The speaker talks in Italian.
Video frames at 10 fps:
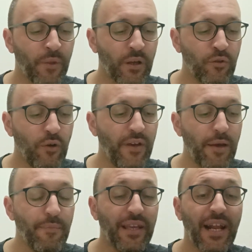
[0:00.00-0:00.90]
dove
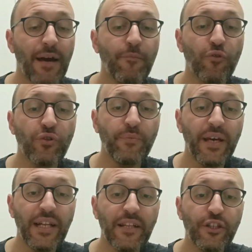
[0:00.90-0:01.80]
in maniera molto
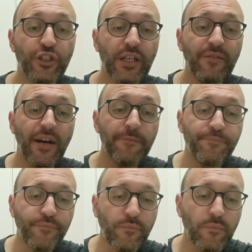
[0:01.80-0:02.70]
bella diceva